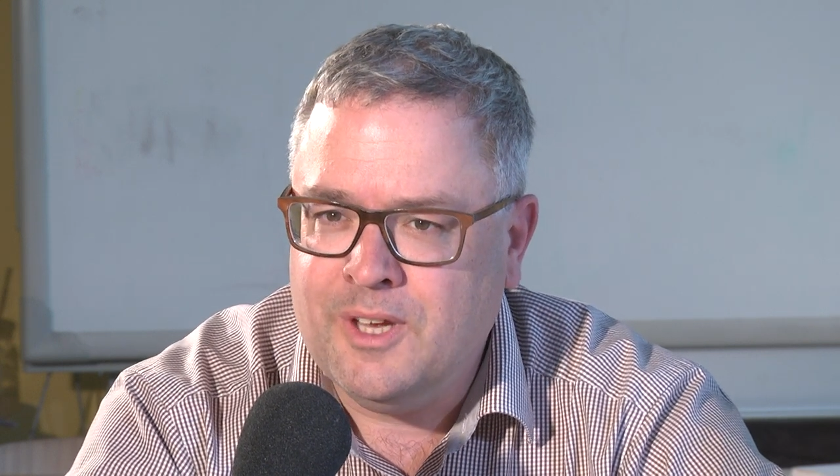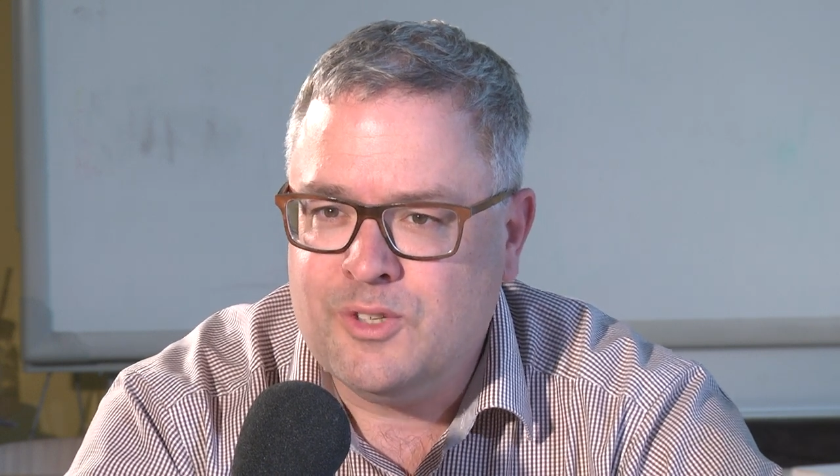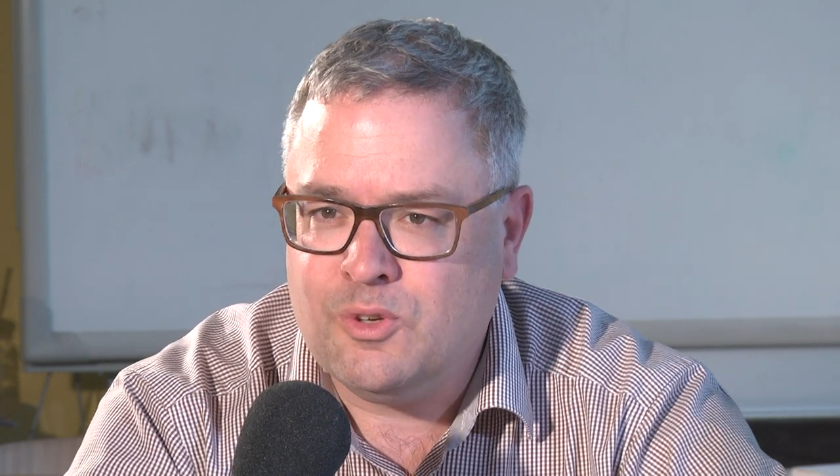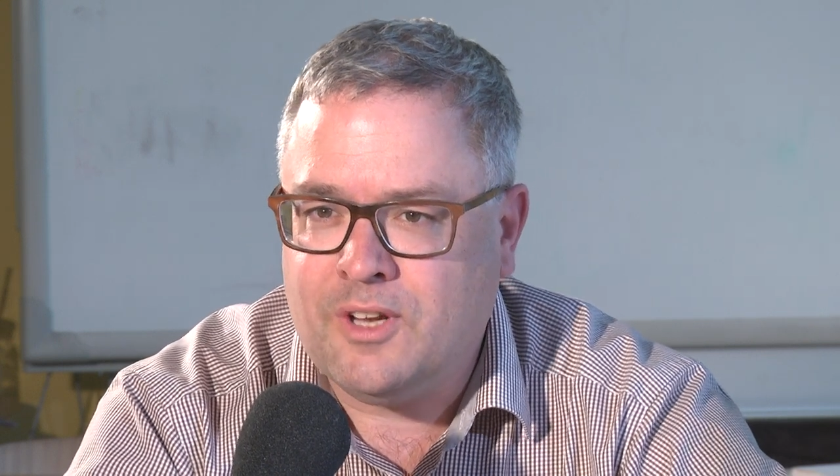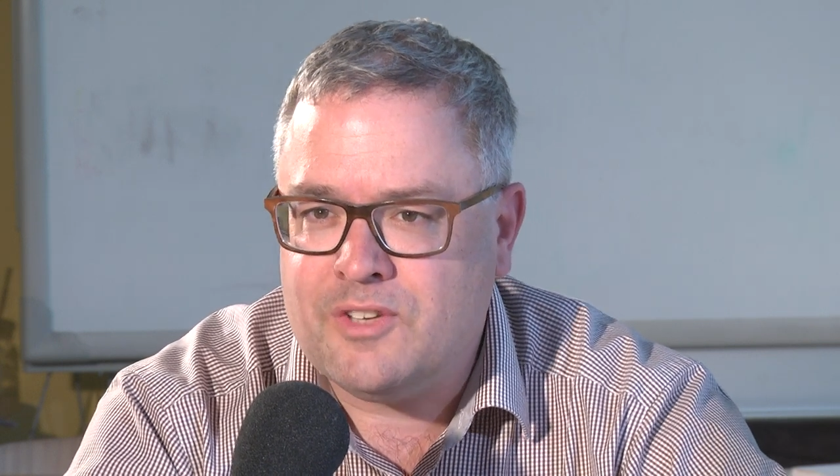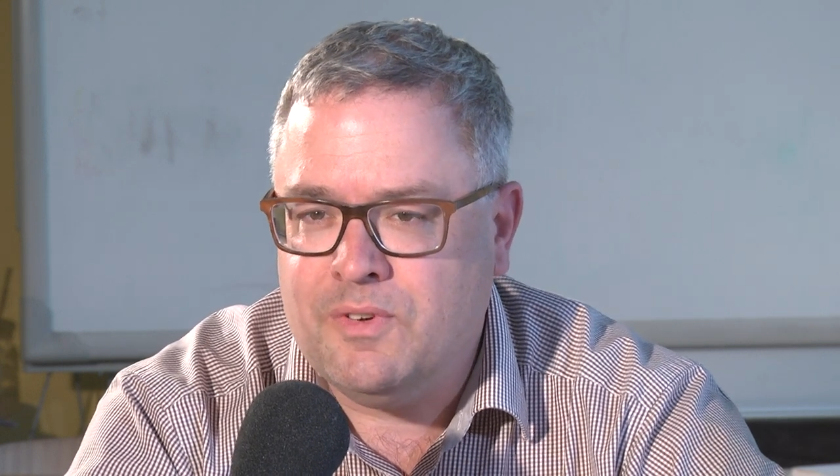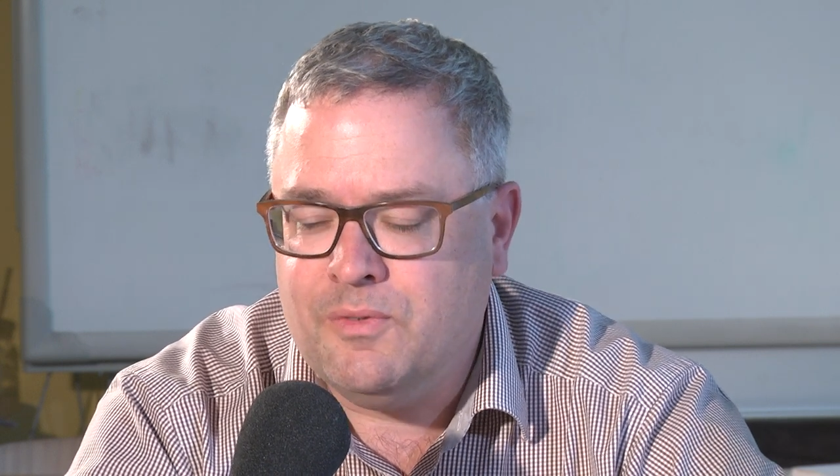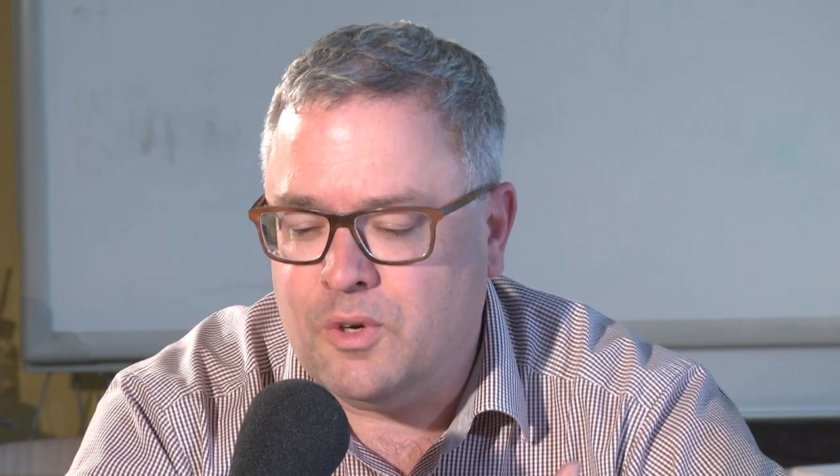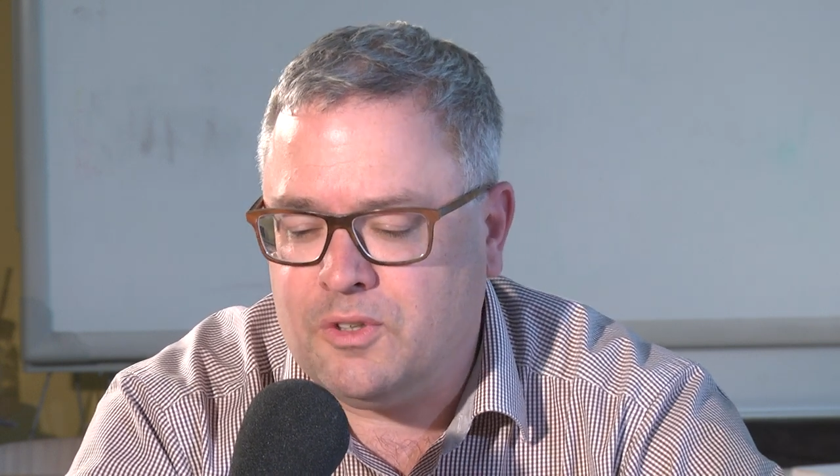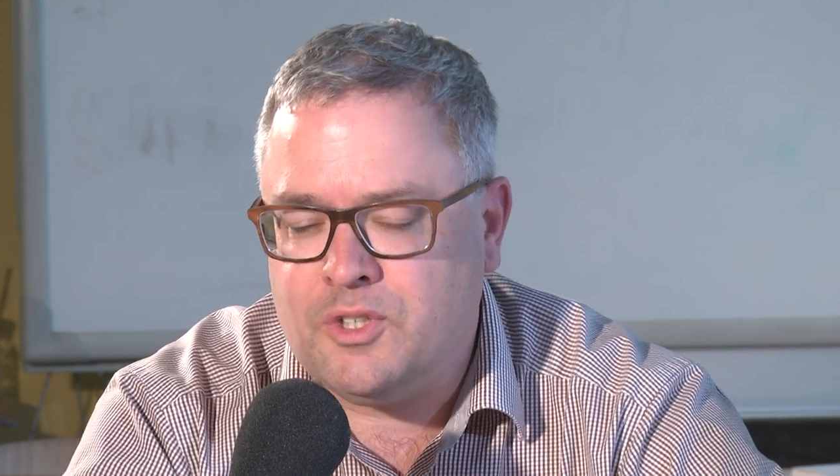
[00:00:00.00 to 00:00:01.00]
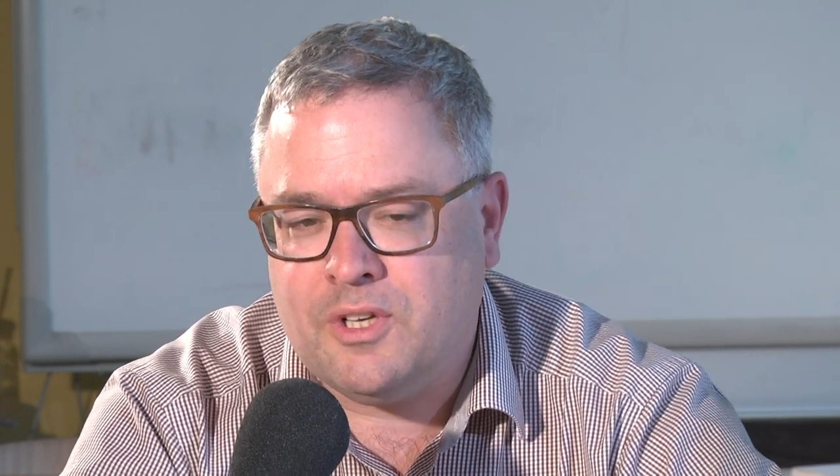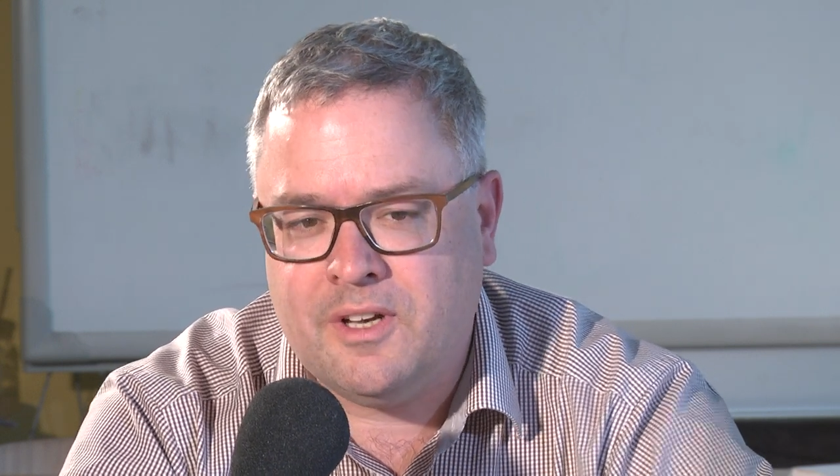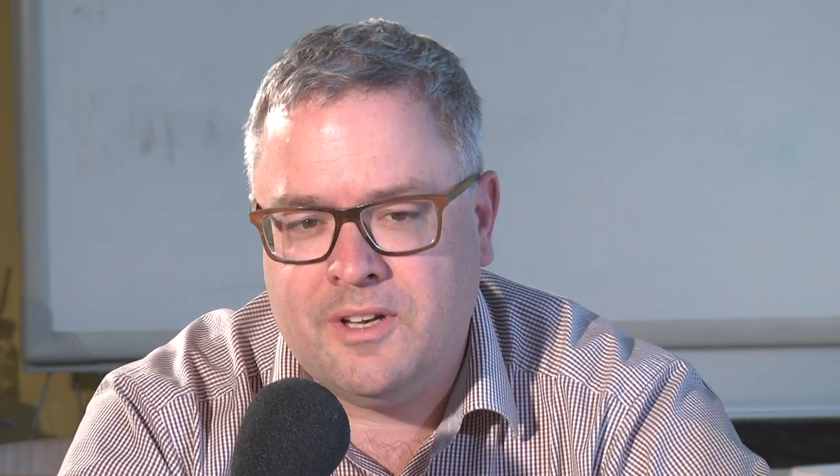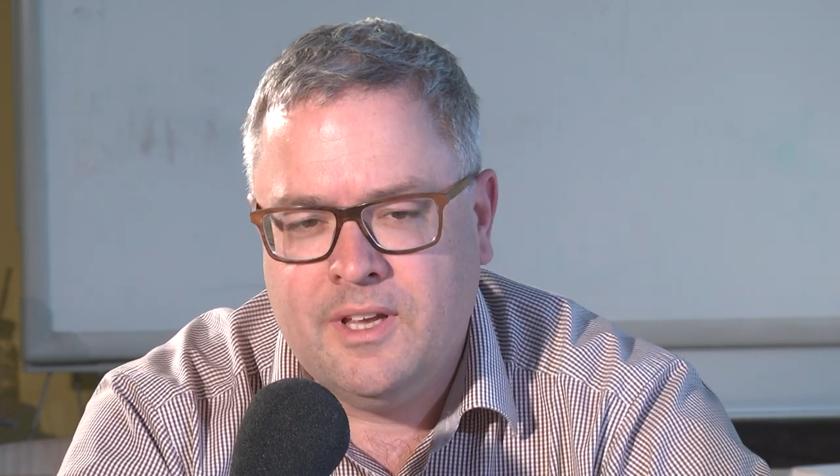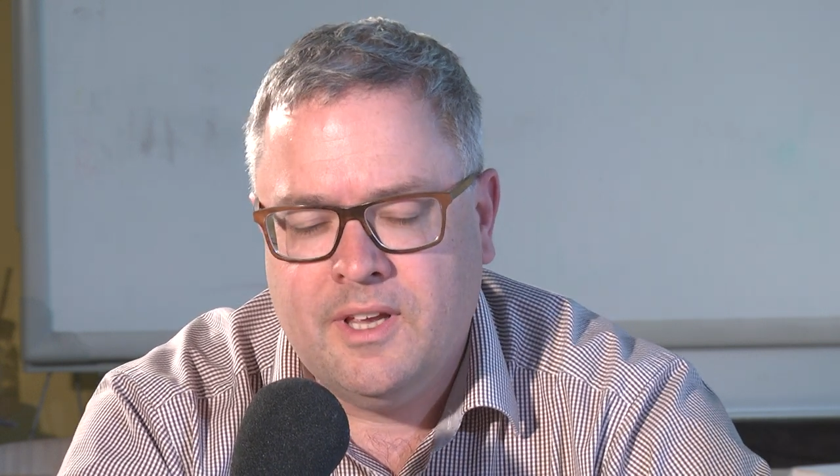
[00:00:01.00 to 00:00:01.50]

sondern dass wir wirklich dann